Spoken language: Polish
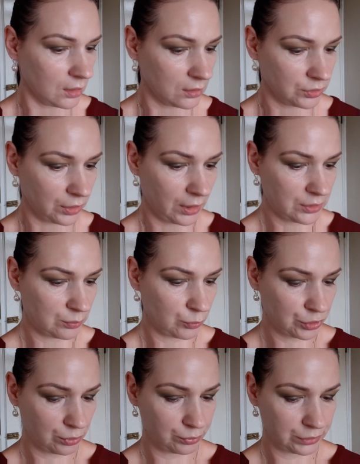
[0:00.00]
Czekajcie,
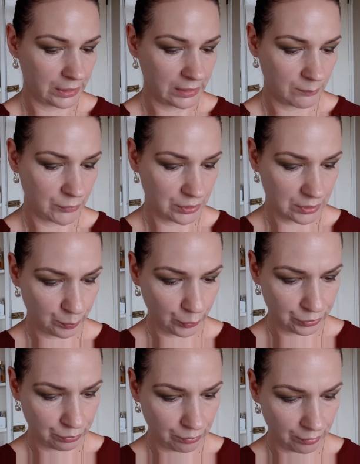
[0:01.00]
muszę lusterkiem się
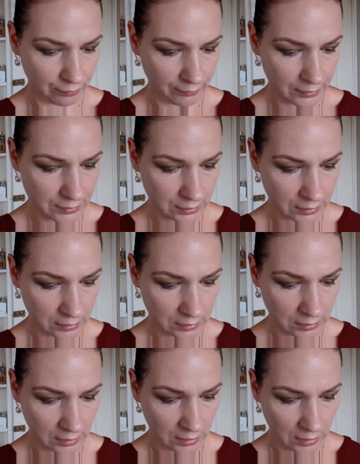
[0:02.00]
sposiłkować.
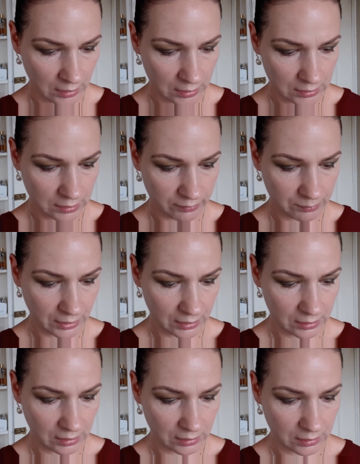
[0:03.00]
Nie wiem na
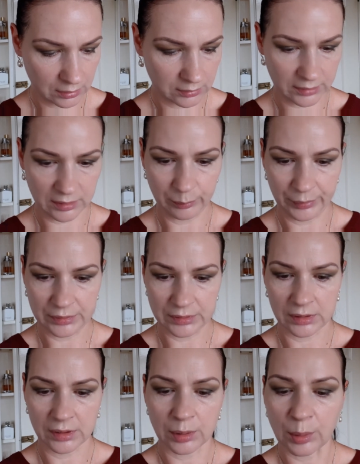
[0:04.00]
ile na ten
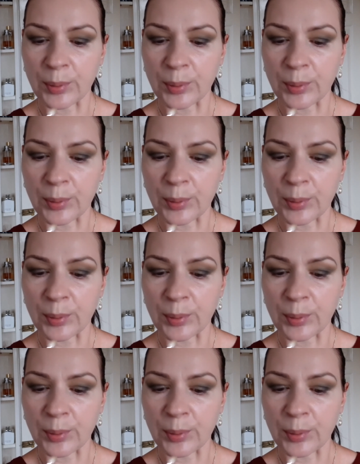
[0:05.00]
pędzelek.